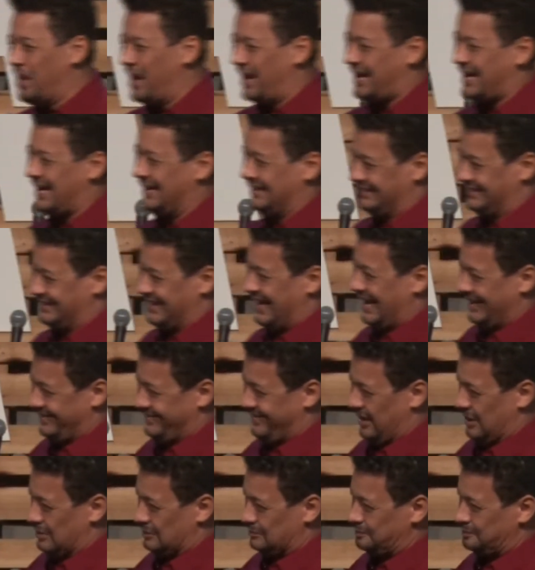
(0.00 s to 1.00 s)
mulher
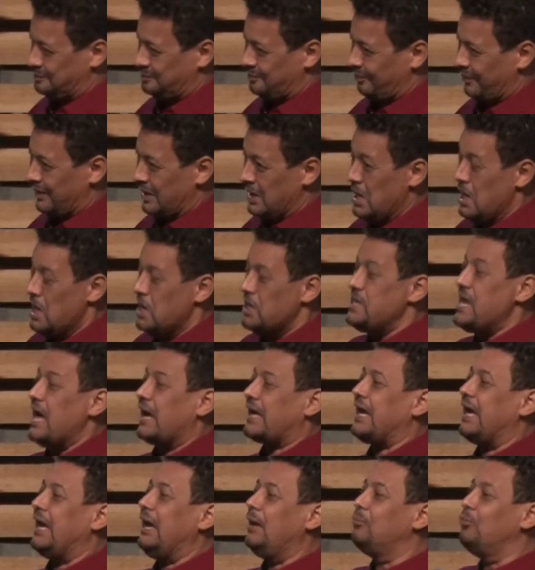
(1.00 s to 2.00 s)
casada.
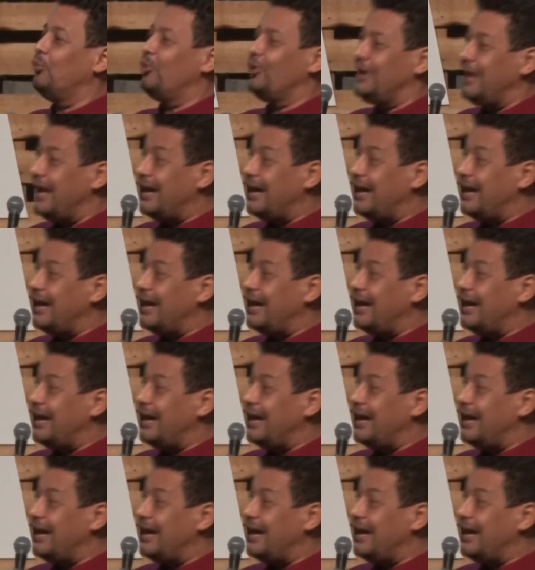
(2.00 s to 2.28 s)
E aquela